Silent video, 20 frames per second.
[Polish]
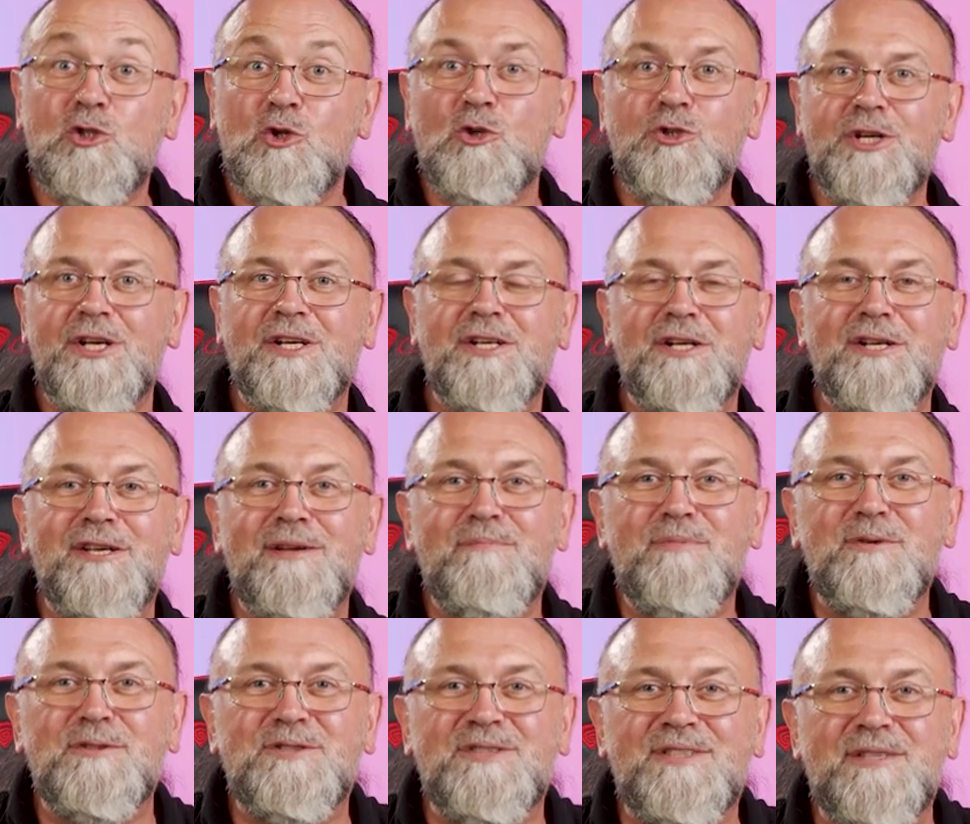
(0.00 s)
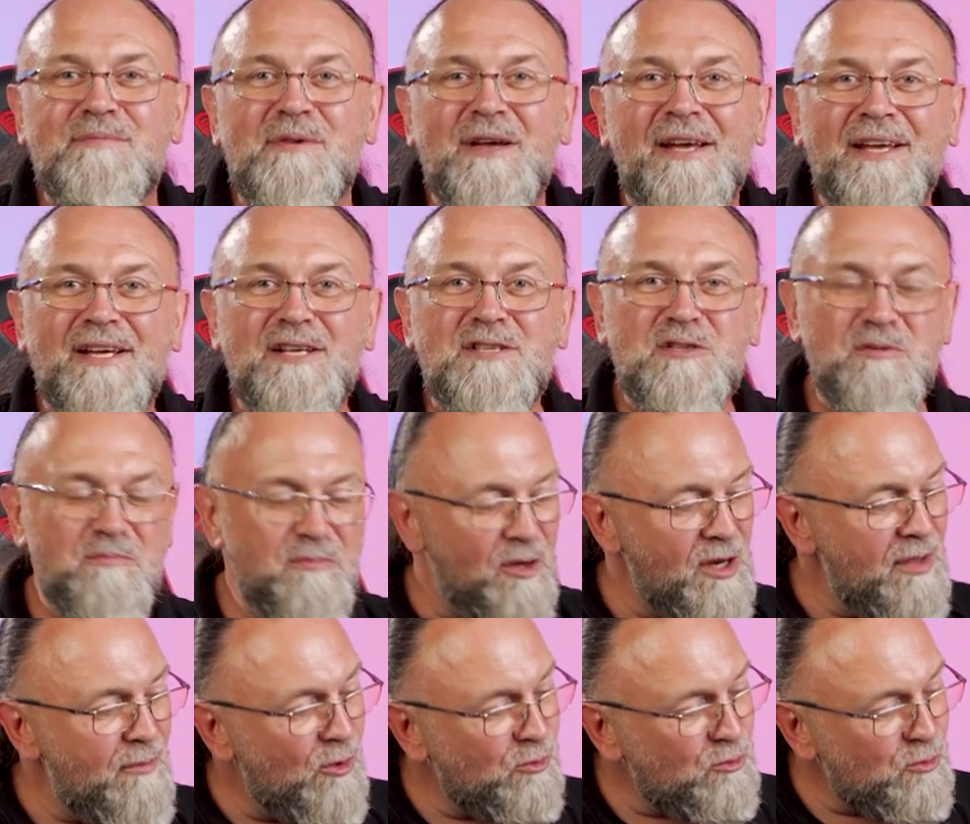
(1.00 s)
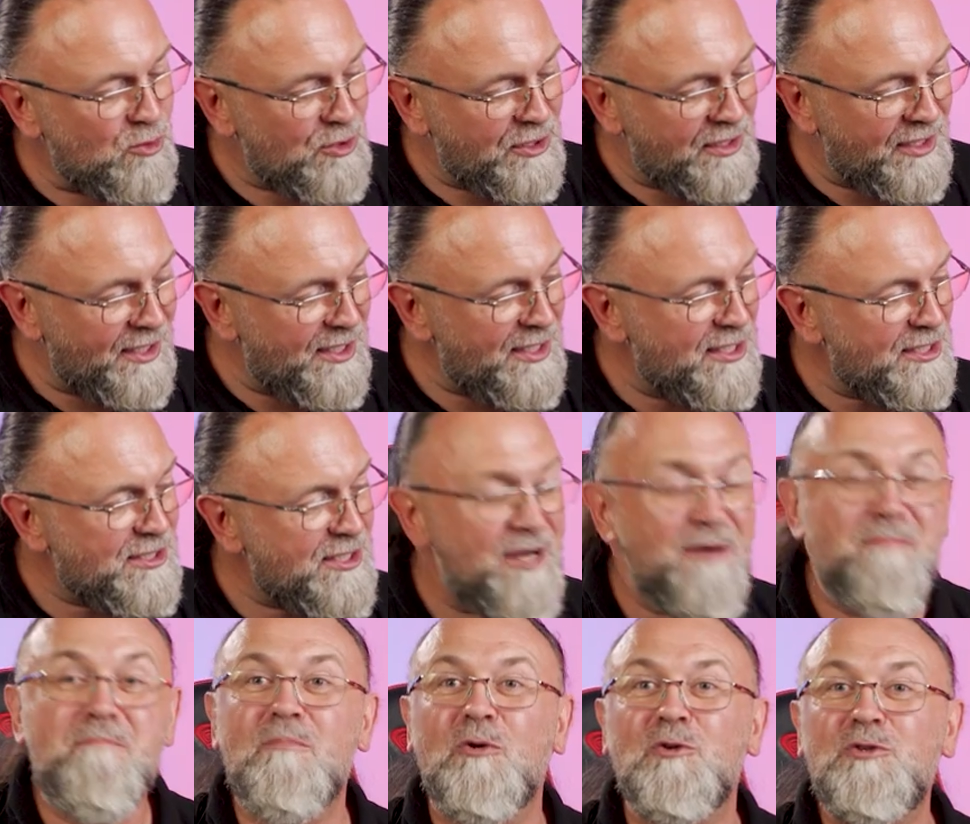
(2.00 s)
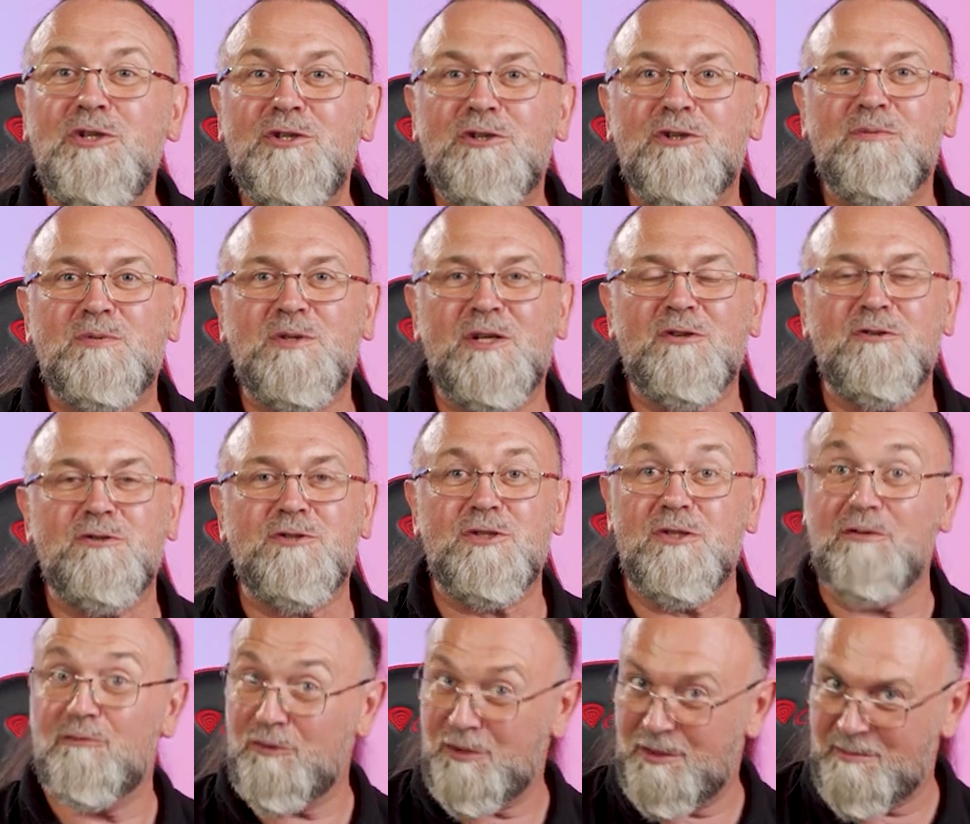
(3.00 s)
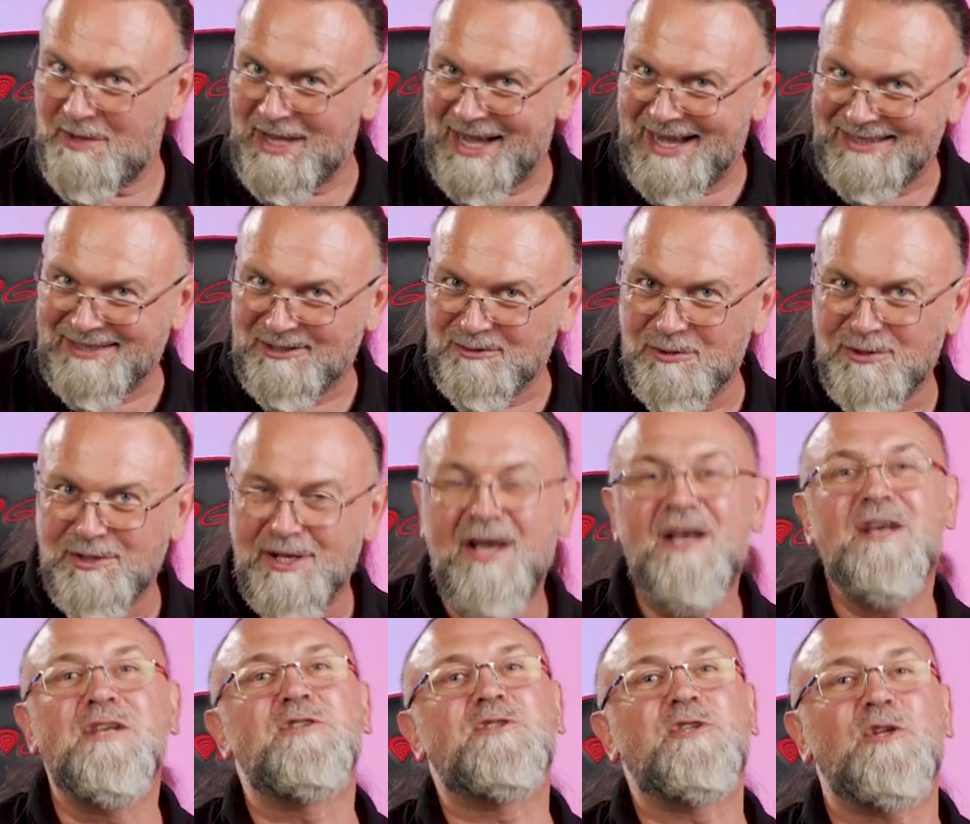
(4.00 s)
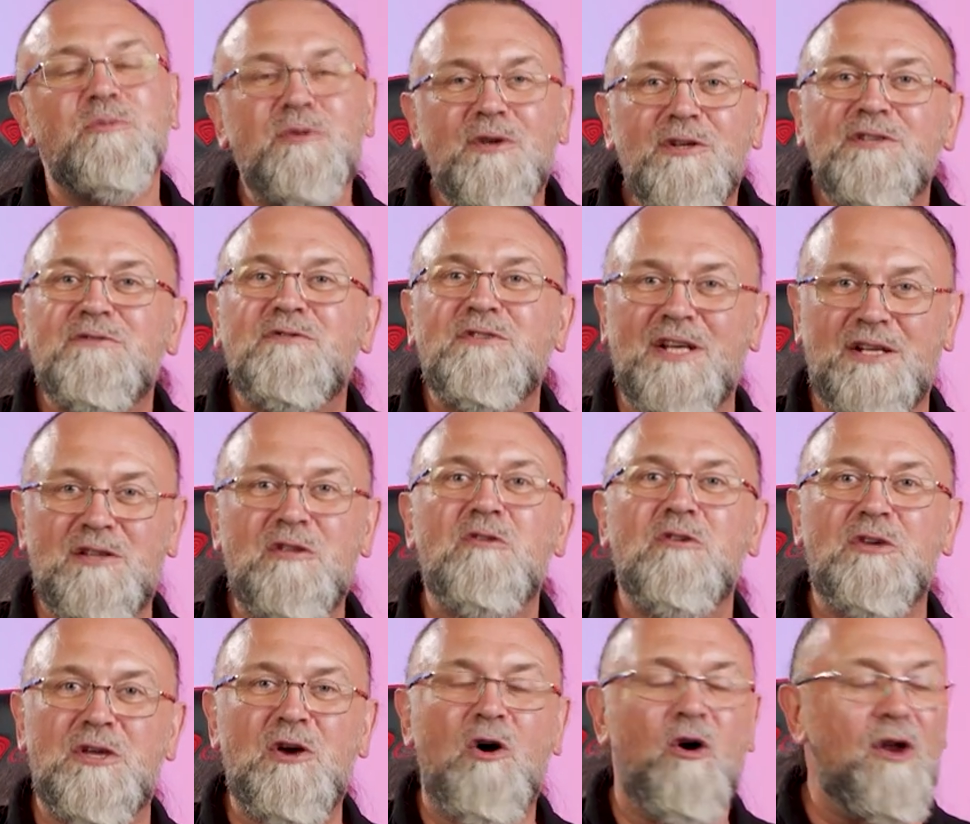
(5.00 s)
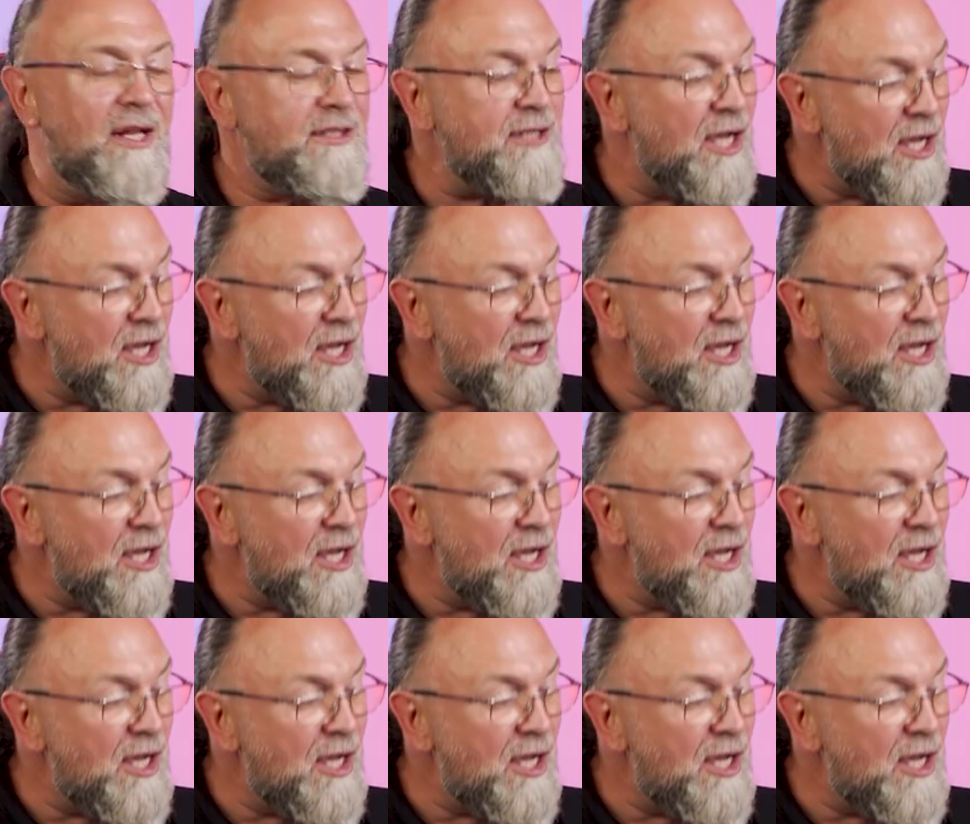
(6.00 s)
Co się kryje pod tym symbolem? Otóż kryje się monitor przenośny firmy Asus, zrobiony w technologii OLED.